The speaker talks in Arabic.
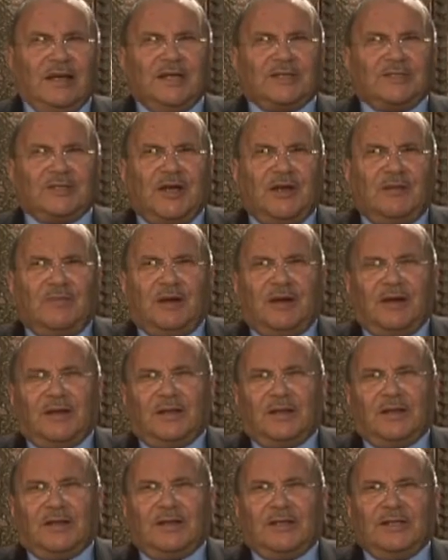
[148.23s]
أجاب
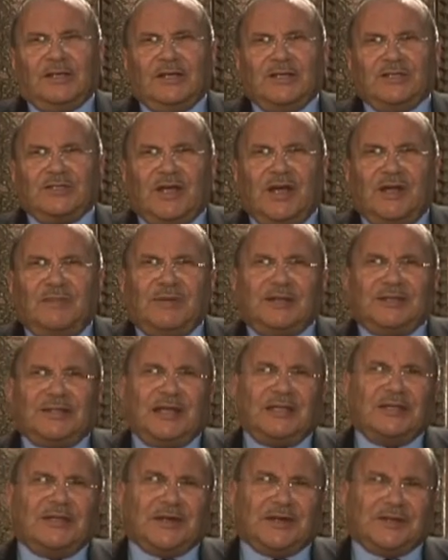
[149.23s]

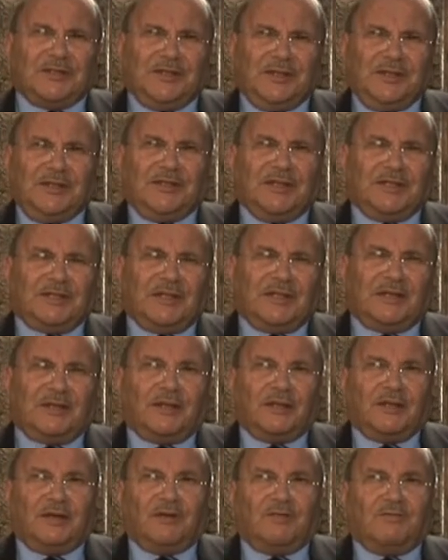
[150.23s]
إجابة ردعية
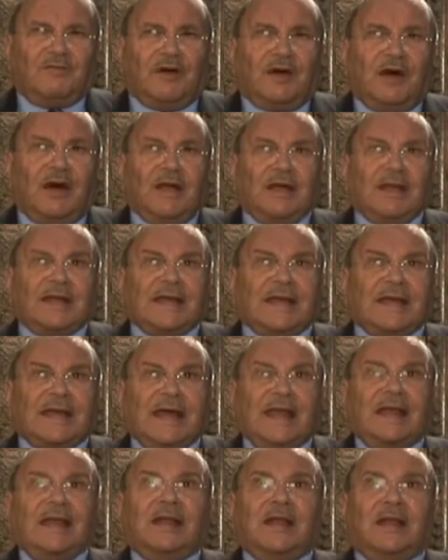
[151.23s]
فقال
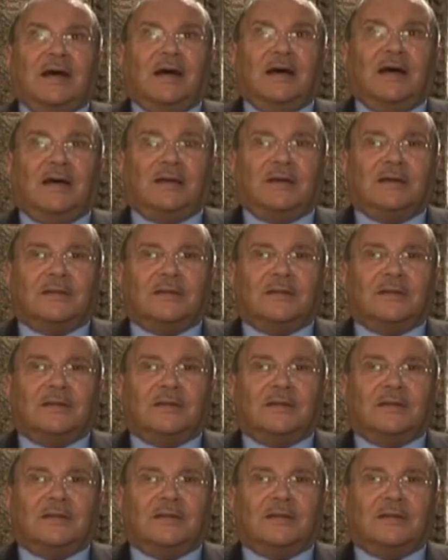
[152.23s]
كلا